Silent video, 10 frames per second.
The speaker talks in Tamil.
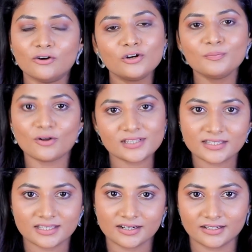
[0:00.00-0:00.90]
ஒரு
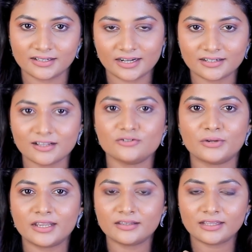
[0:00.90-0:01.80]
ப்ராசஸ் இருக்குது கரெக்டாக ஸோ
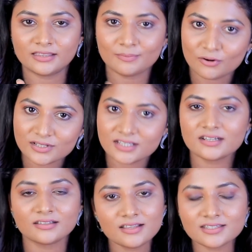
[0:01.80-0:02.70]
இந்த
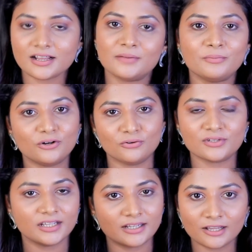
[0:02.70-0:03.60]
ப்ராசஸ்ல தான் ஸ்டார்ட் பண்ணணும்
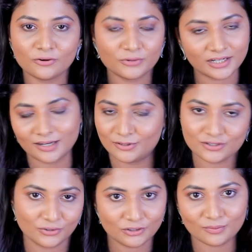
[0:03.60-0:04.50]
ஸ்கின் கேர் ரொட்டீன்
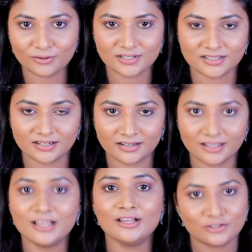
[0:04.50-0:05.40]
அப்படின்னு சொல்லிட்டு ஒரு ப்ராசஸ்
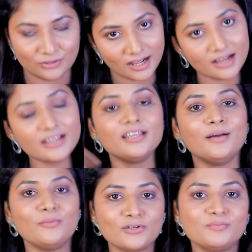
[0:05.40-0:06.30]
இருக்குது ஸோ நாளைக்கு
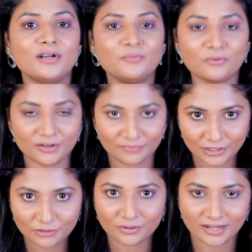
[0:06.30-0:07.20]
நான் போஸ்ட் பண்ண போகிற
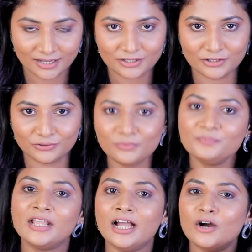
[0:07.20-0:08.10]
வீடியோட கண்டென்ட்டும்
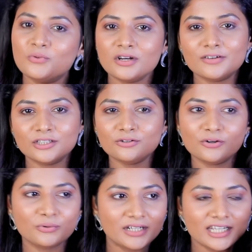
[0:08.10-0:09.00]
உங்களுக்கு வந்து ஒரு
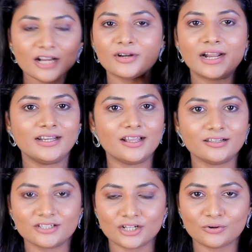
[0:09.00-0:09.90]
குட்டியாக ஒரு ஐடியா
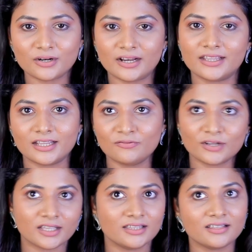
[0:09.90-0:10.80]
இருந்துச்சுன்னா கூட லைக்
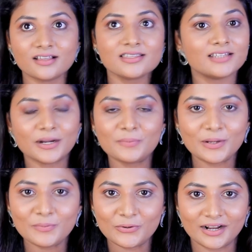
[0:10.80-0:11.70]
இவங்க தான் இதை தான் ஸ்டார்ட்
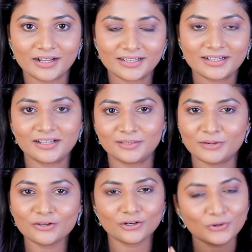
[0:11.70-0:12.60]
பண்ண போகிறாங்க அந்த
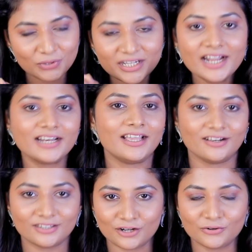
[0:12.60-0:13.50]
மாதிரி ஒரு குட்டி ஐடியா
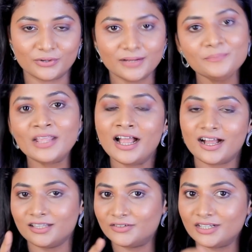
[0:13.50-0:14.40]
இருந்தால் கூட
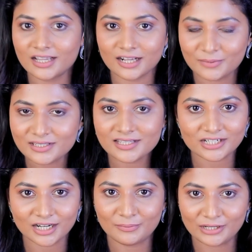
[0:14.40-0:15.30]
அதை வந்து நீங்கள் கமெண்ட் செக்ஷனில்